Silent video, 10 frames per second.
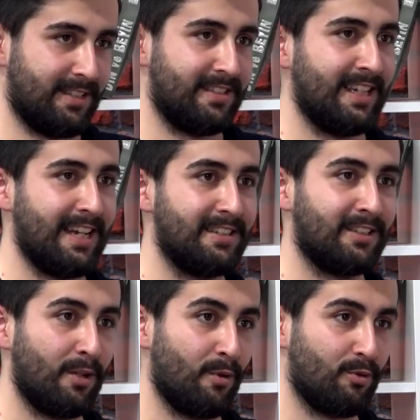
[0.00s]
ikisi
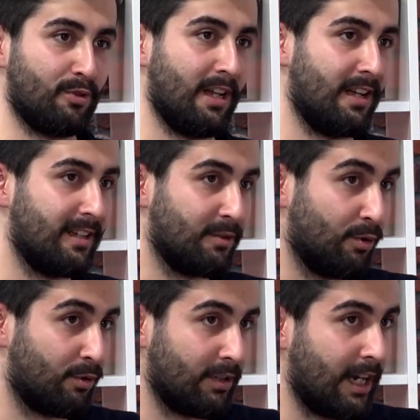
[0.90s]
gerçekten olsa e, Evet.
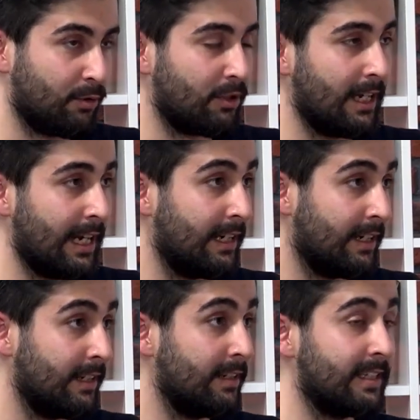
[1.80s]
e, çok daha güzel
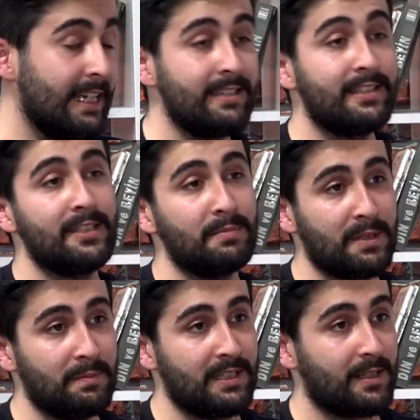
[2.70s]
yerlere gelir. Gez gez
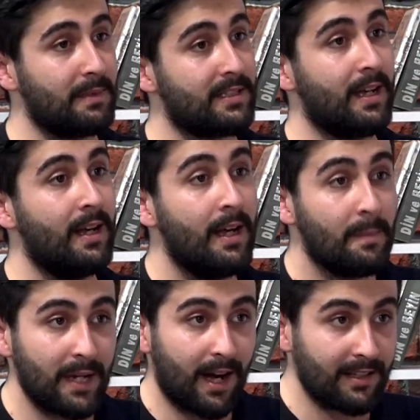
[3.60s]
bitmeyecek. Mesela
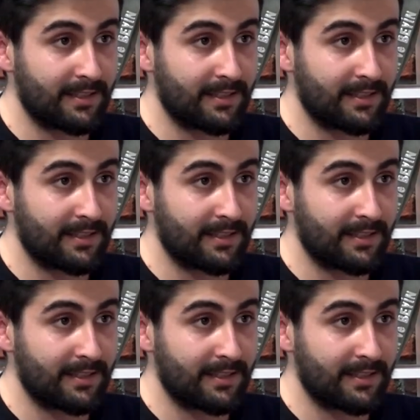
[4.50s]
Tabii. bir